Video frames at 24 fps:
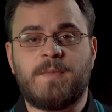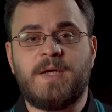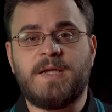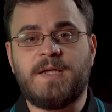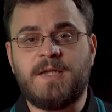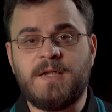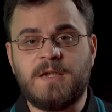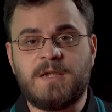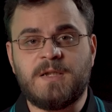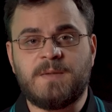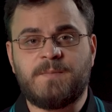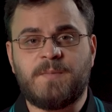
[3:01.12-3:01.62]

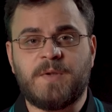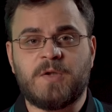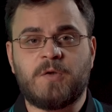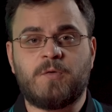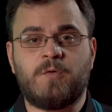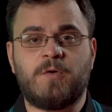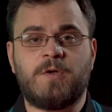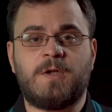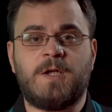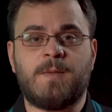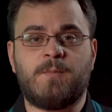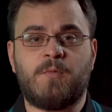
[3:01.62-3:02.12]
Makita
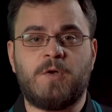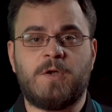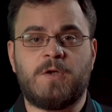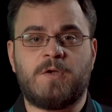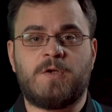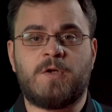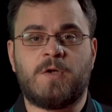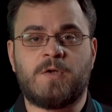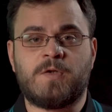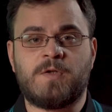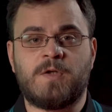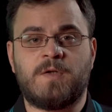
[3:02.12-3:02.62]
подходит для более
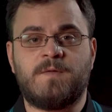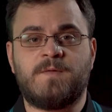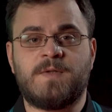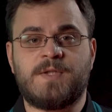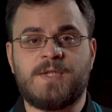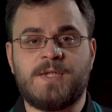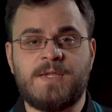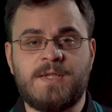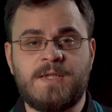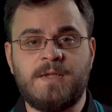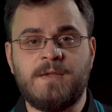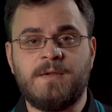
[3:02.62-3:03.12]

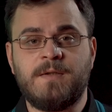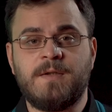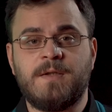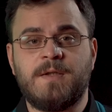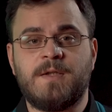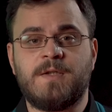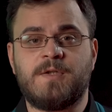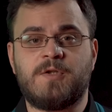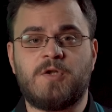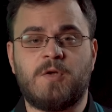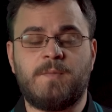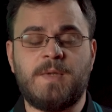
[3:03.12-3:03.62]
320
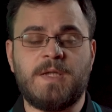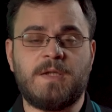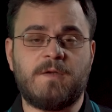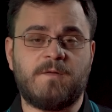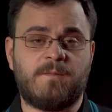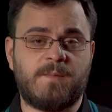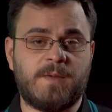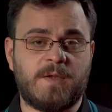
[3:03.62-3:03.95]
инструментов